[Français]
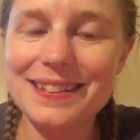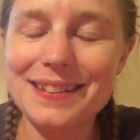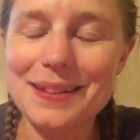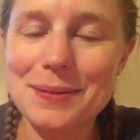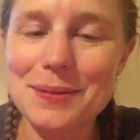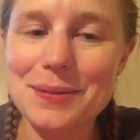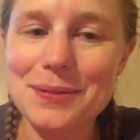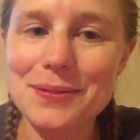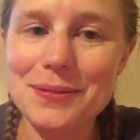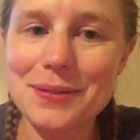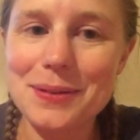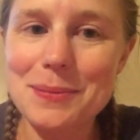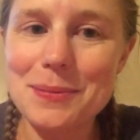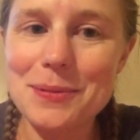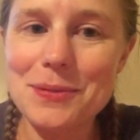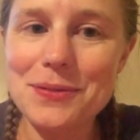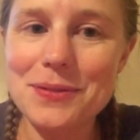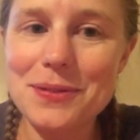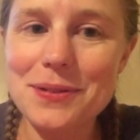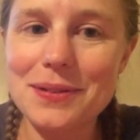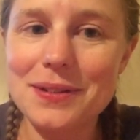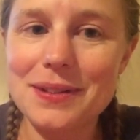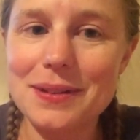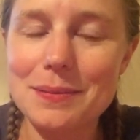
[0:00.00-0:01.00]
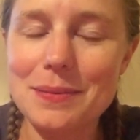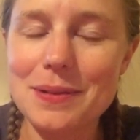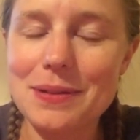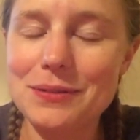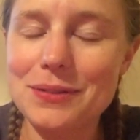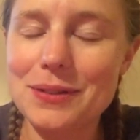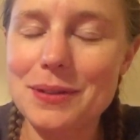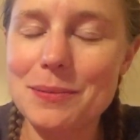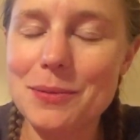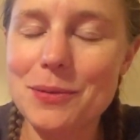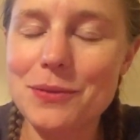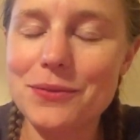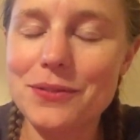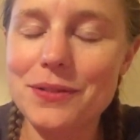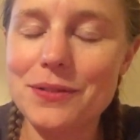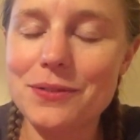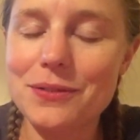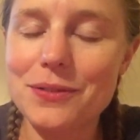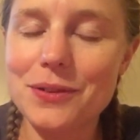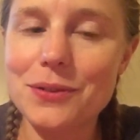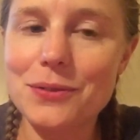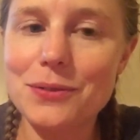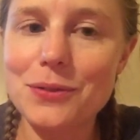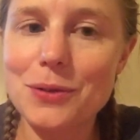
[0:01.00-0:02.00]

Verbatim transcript: Ça m'a vraiment, vraiment fait fort